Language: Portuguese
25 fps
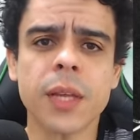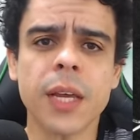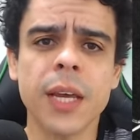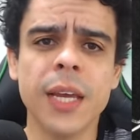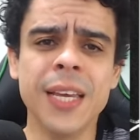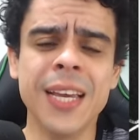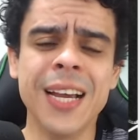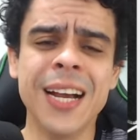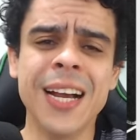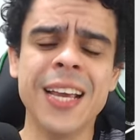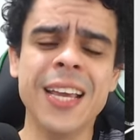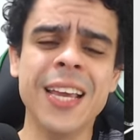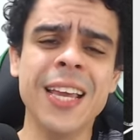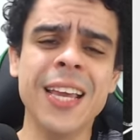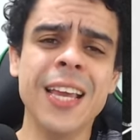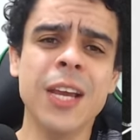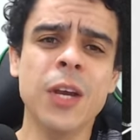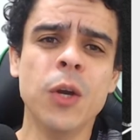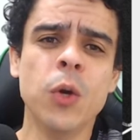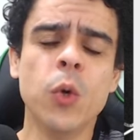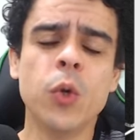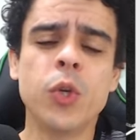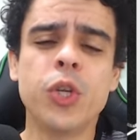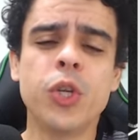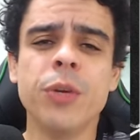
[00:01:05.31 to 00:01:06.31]
E aí,
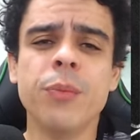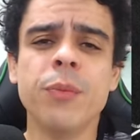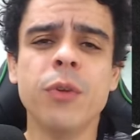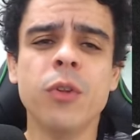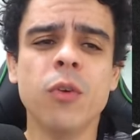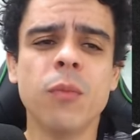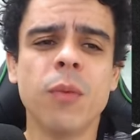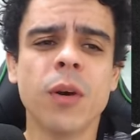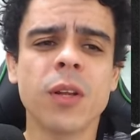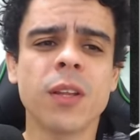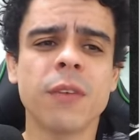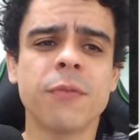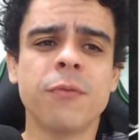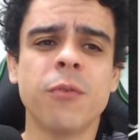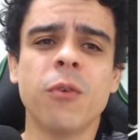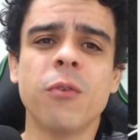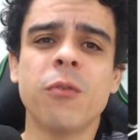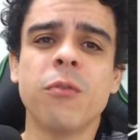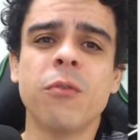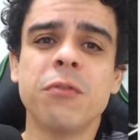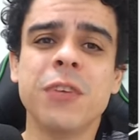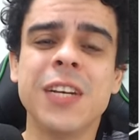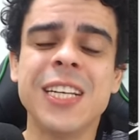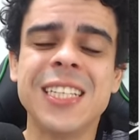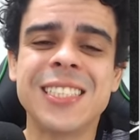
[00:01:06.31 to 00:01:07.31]
o time do Botafogo
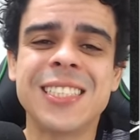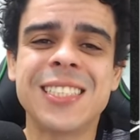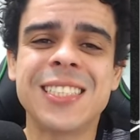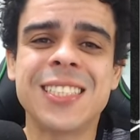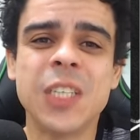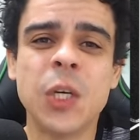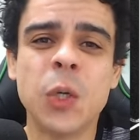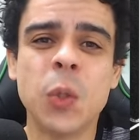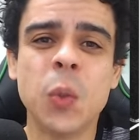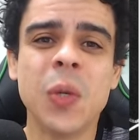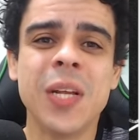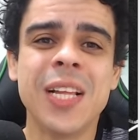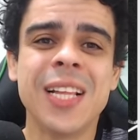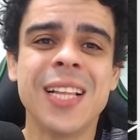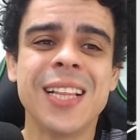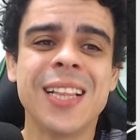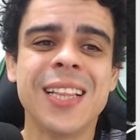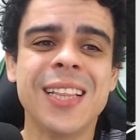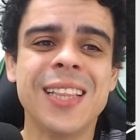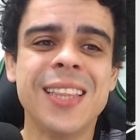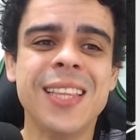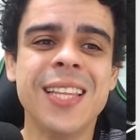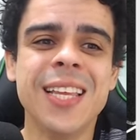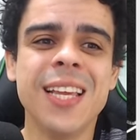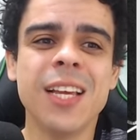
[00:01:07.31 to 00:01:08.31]
venceu
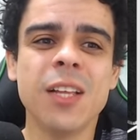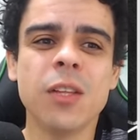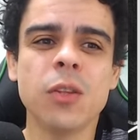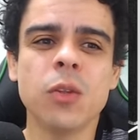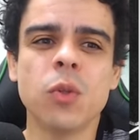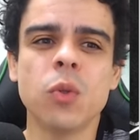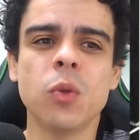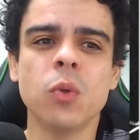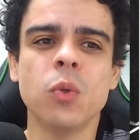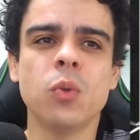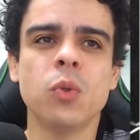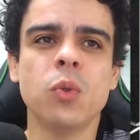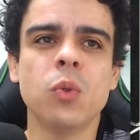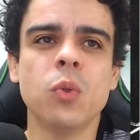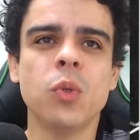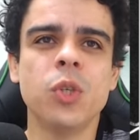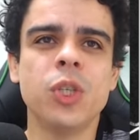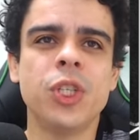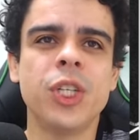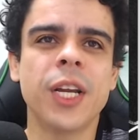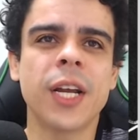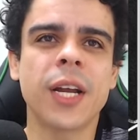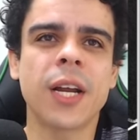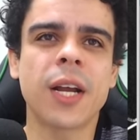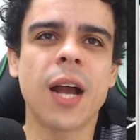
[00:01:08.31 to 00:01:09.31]
dentro do
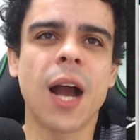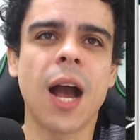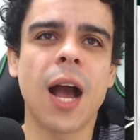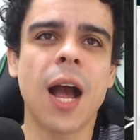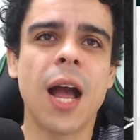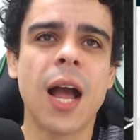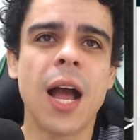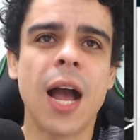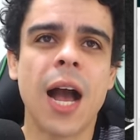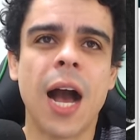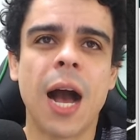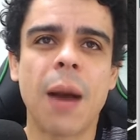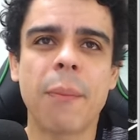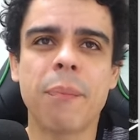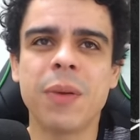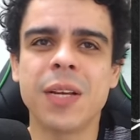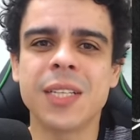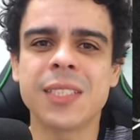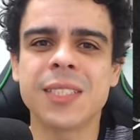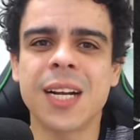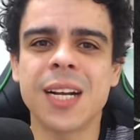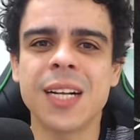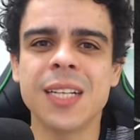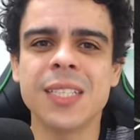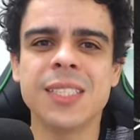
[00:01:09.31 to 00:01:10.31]
GK.
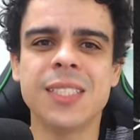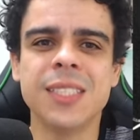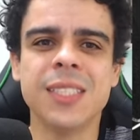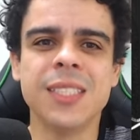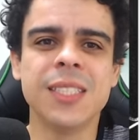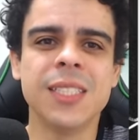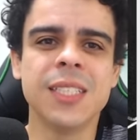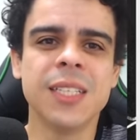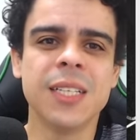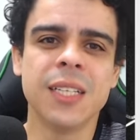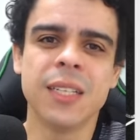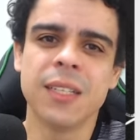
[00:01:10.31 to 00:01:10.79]
Apesar de